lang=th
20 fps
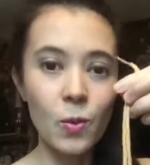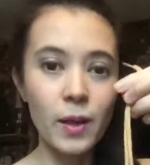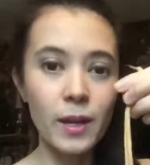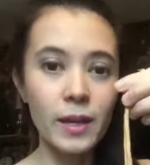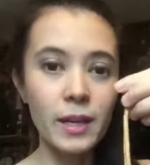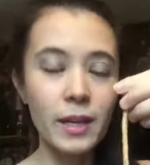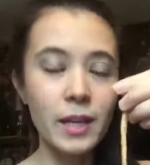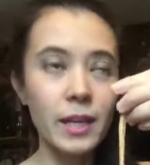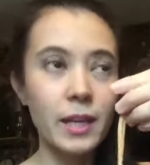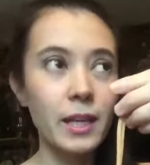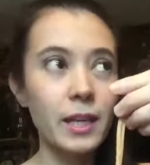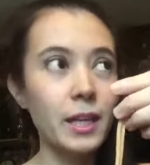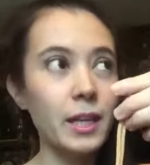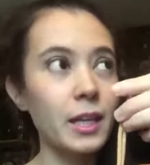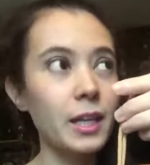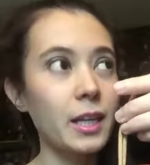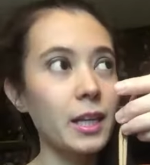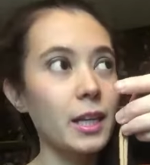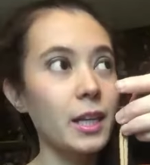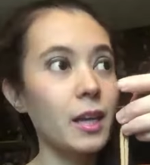เอาไว้ใน
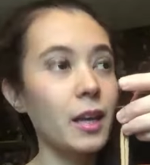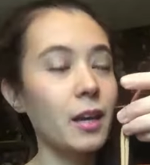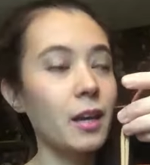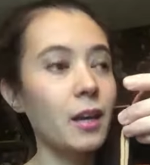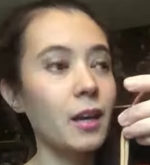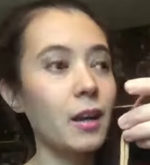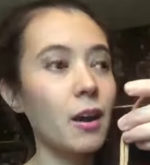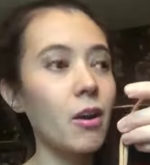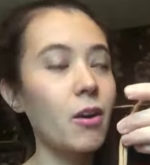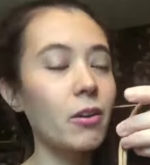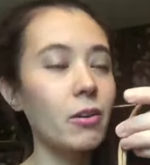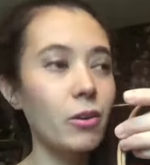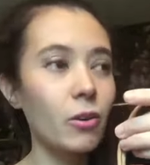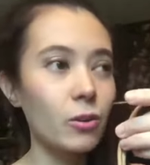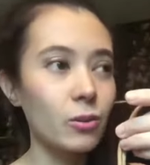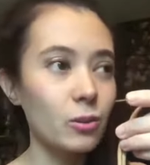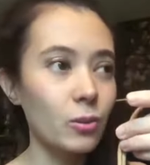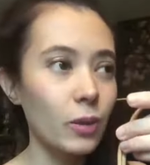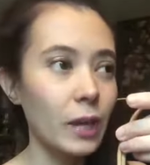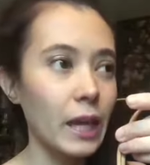ห้องน
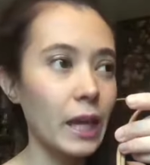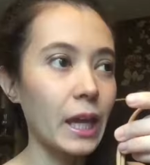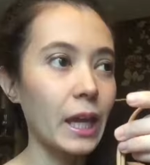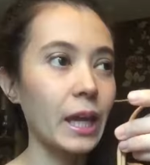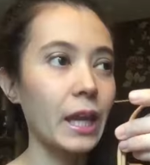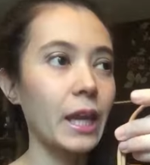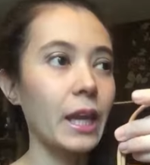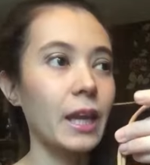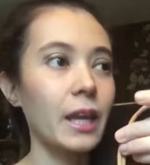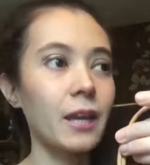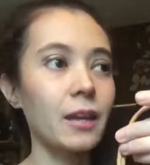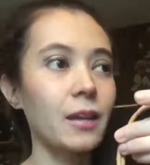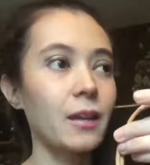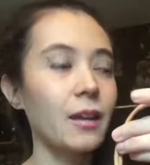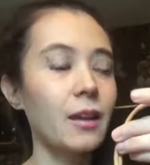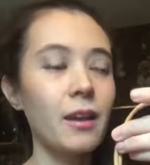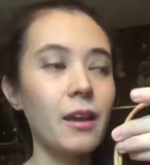อนตัวเอง